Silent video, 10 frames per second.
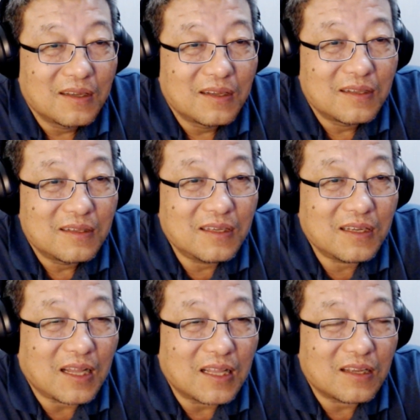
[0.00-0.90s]
您
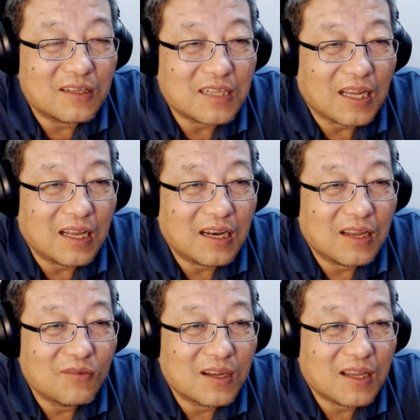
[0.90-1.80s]
看到啥了？
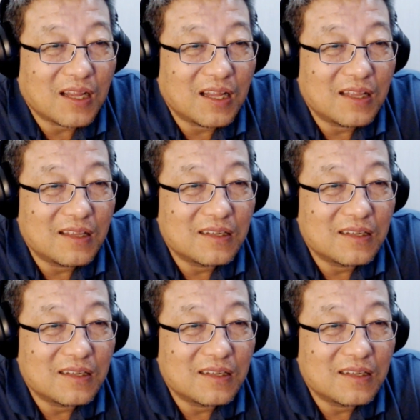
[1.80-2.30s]
我看